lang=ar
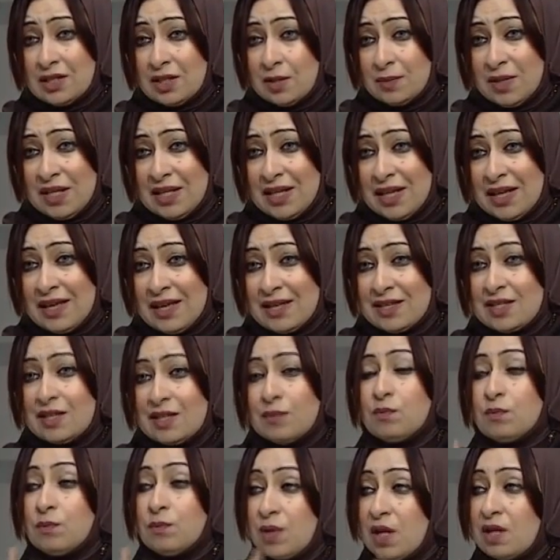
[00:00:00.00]
بنشرح
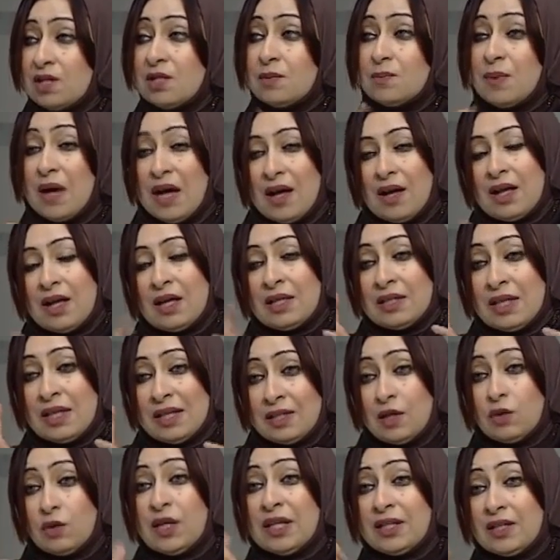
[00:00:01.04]
التهاب الاعصاب الطرفيه
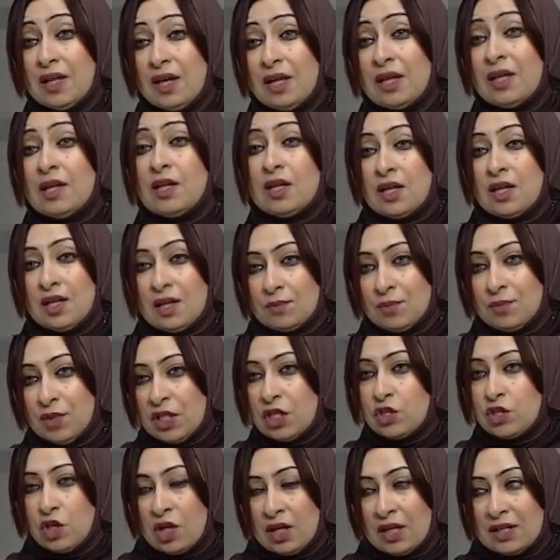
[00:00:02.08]
نسينا
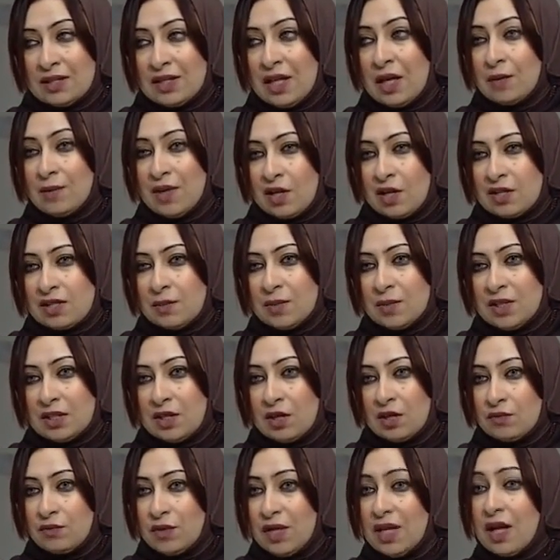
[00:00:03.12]
نقول حاجه مهمه ان هو
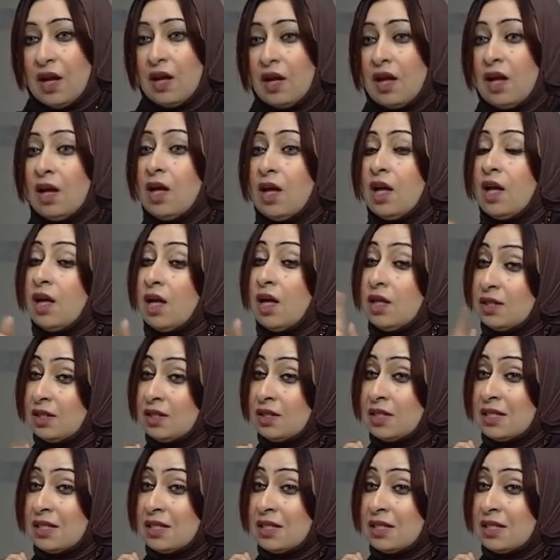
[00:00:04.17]
سيمتريكال ديزيز